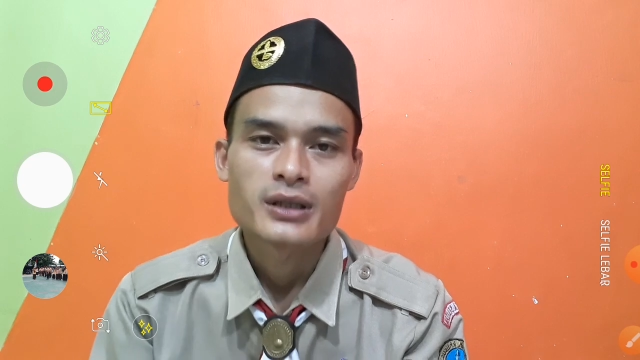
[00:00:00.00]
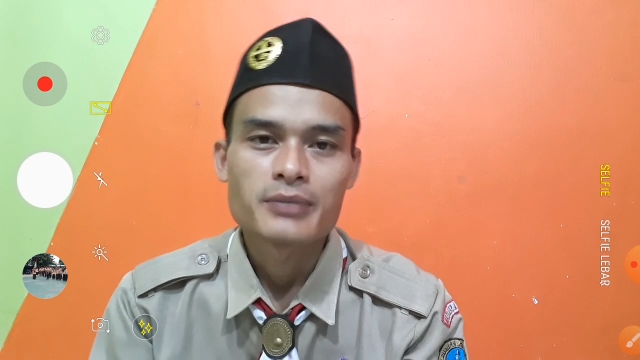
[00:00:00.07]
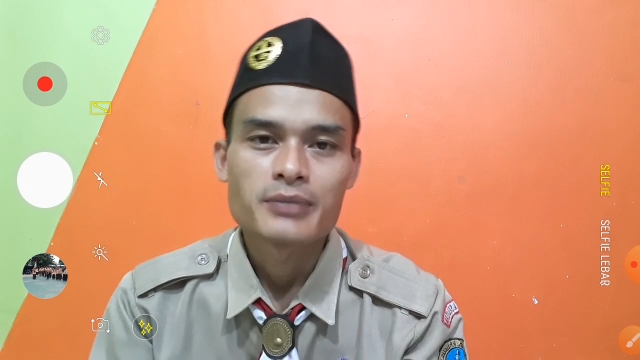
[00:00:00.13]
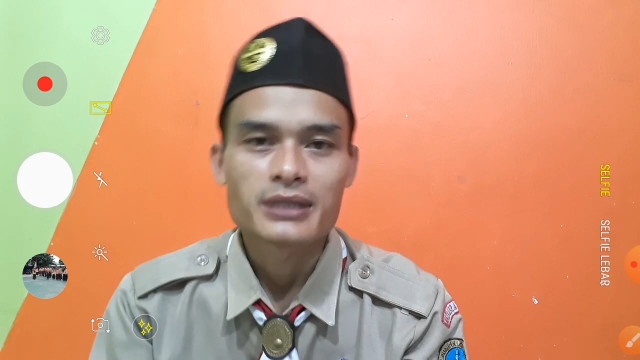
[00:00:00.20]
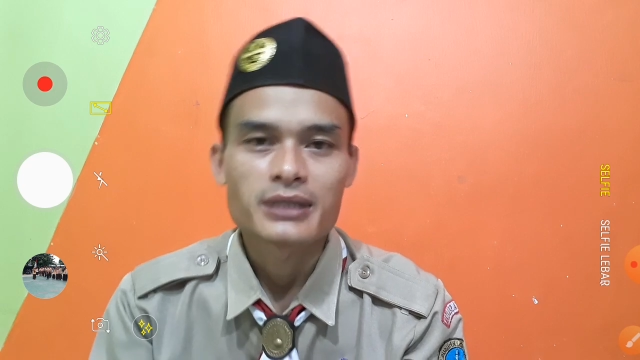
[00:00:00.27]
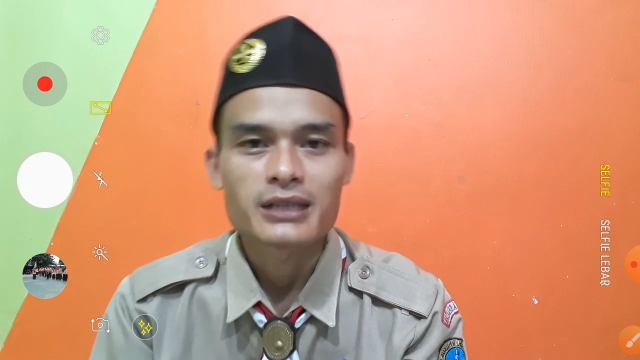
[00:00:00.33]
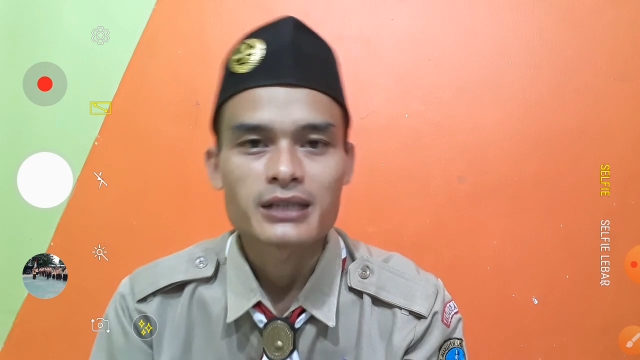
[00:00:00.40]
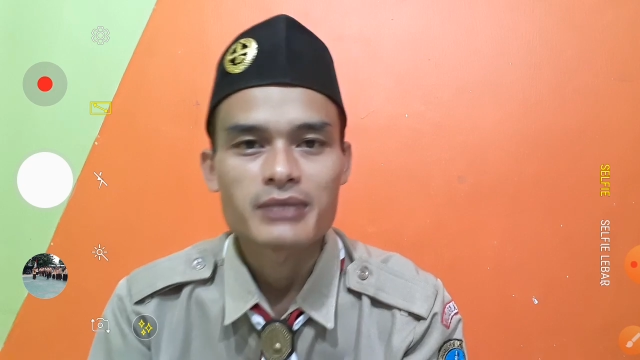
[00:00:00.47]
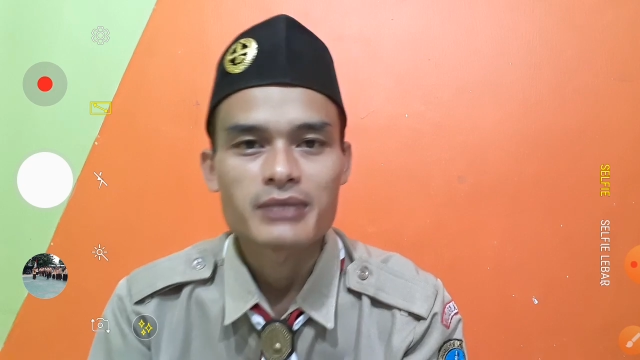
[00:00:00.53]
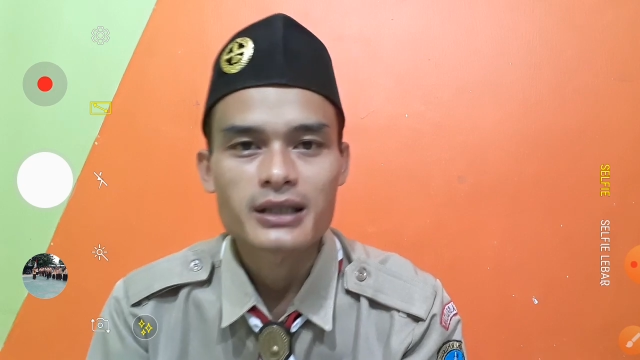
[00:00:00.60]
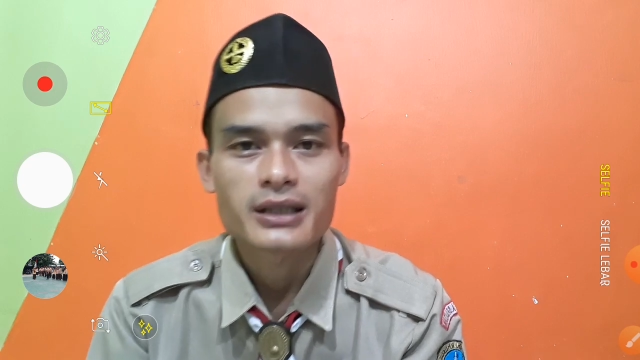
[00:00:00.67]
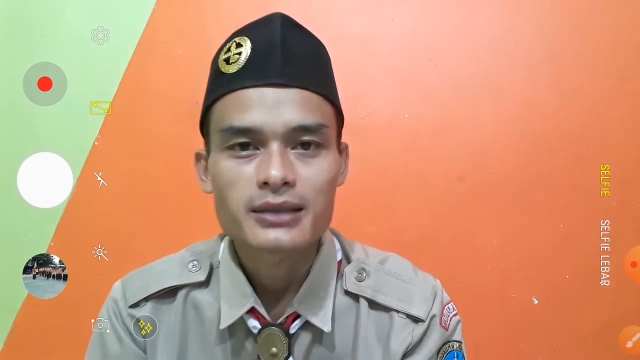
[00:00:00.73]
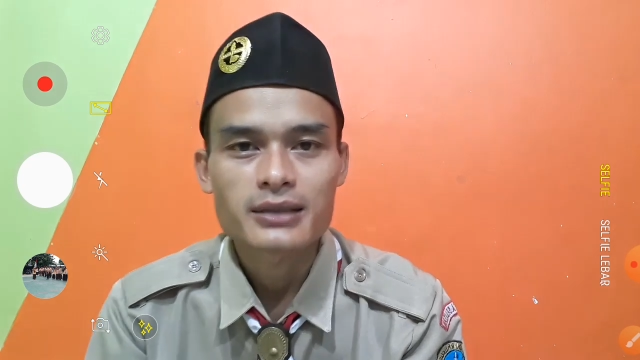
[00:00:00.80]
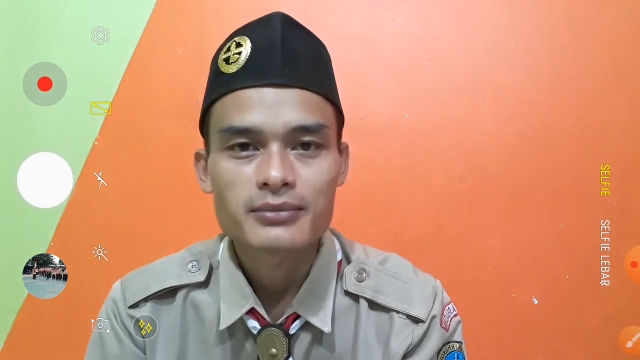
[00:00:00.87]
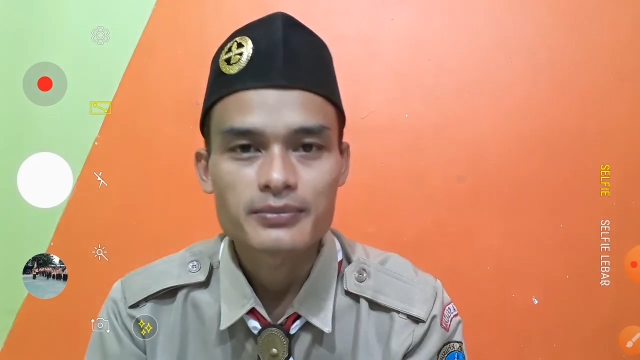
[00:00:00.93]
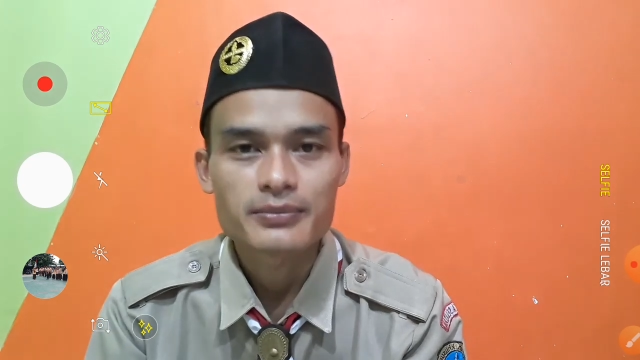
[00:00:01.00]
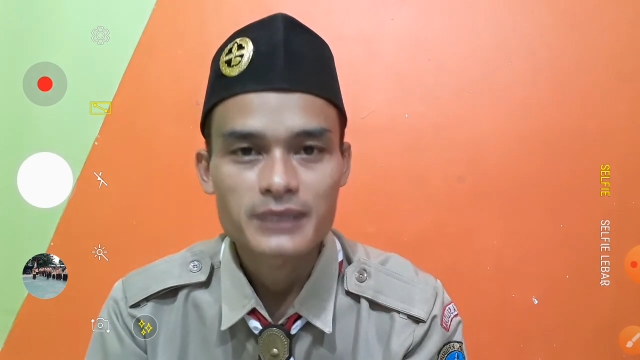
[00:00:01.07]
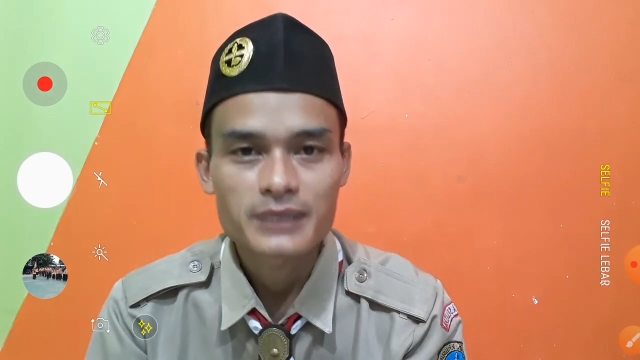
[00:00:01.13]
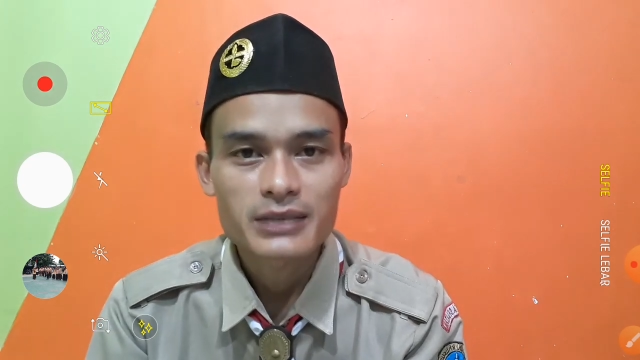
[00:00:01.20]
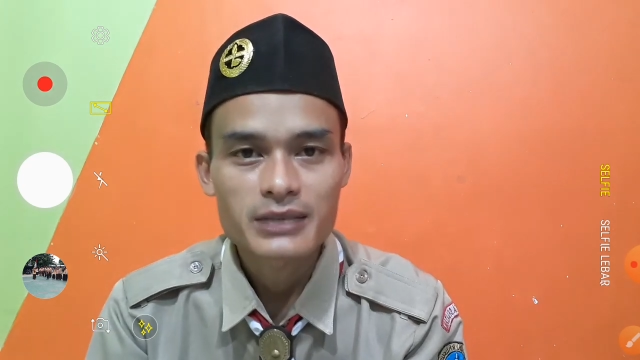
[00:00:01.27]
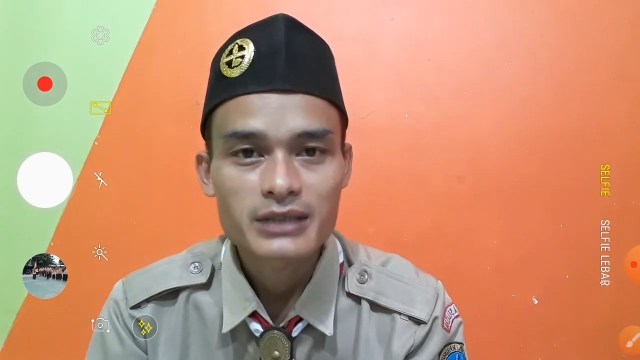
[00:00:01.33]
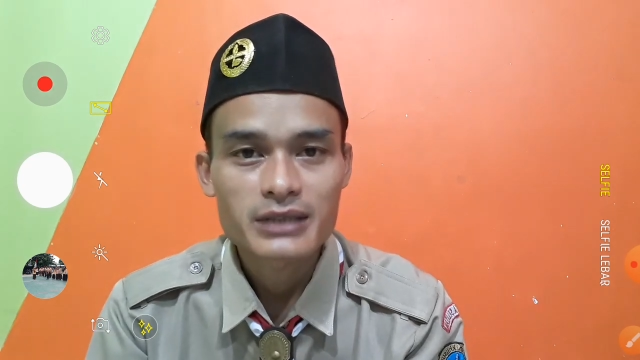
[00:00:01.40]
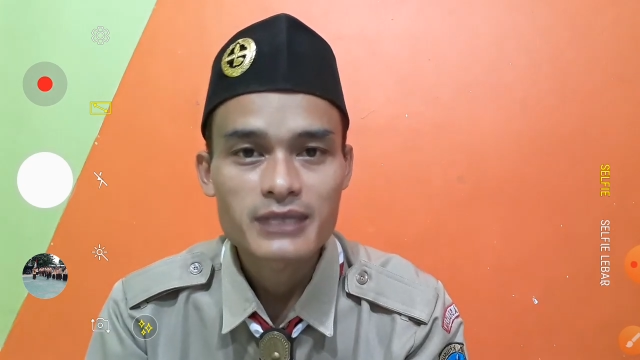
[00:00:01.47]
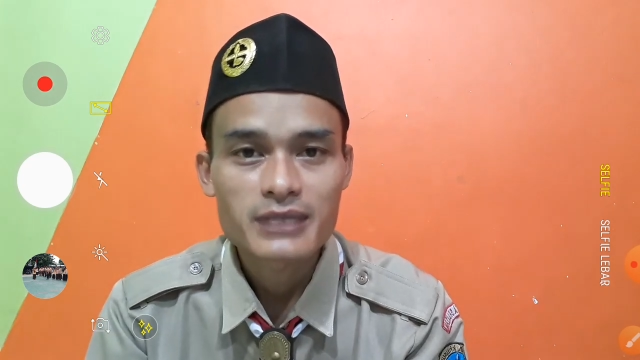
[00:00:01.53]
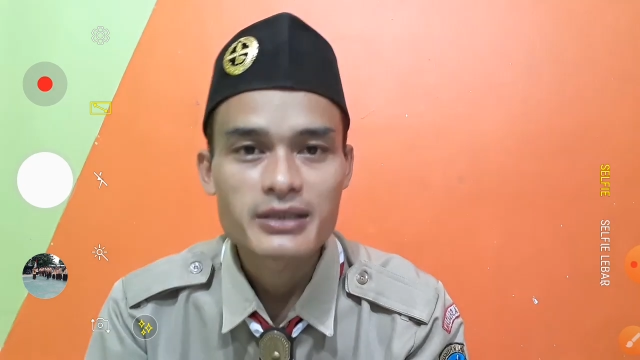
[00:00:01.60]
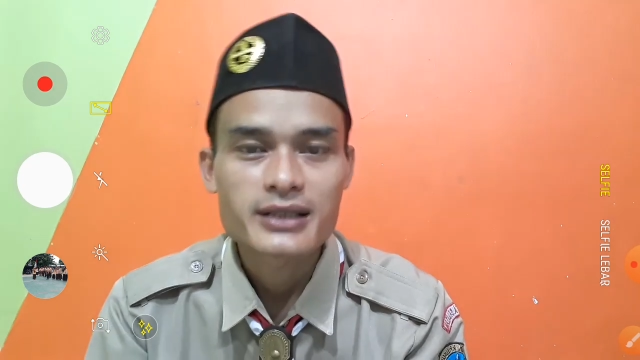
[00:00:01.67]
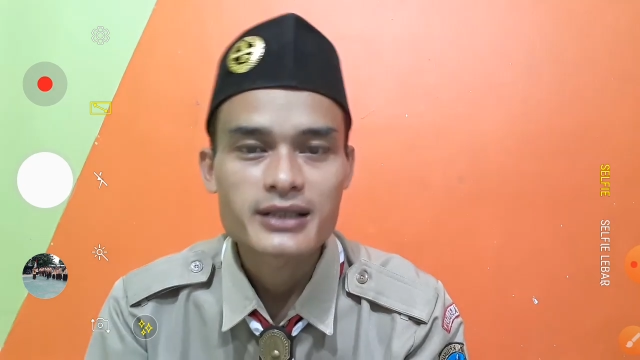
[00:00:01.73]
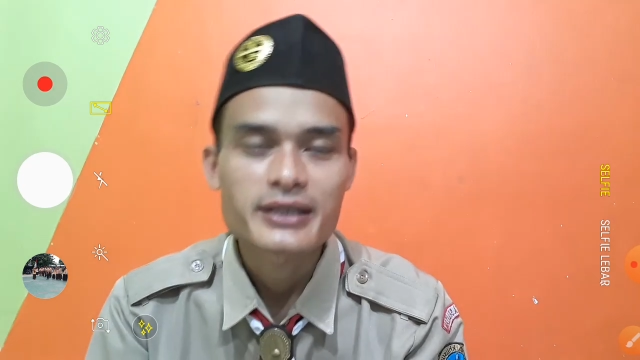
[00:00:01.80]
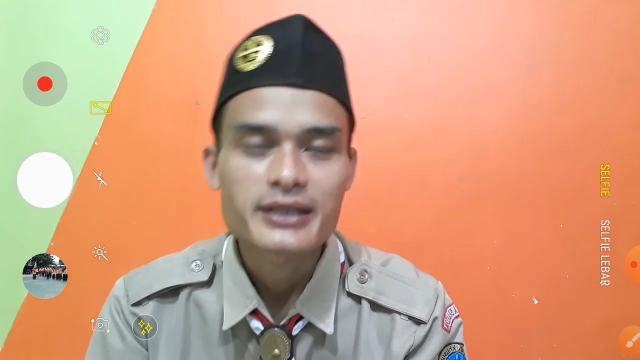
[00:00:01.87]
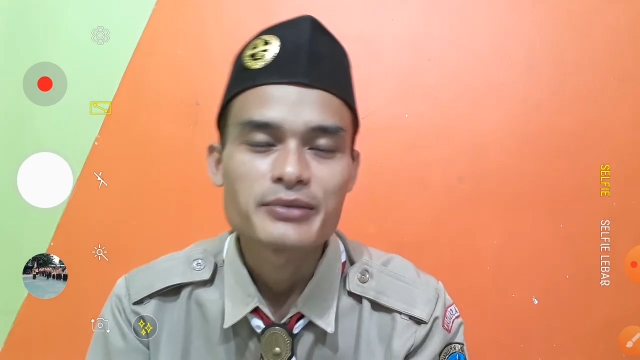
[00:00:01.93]
Pertama pertama-tama
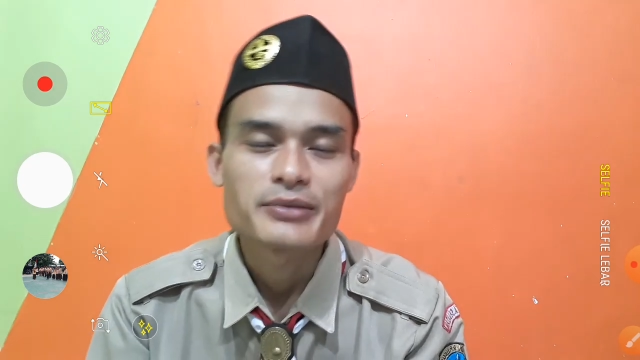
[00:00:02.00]
saya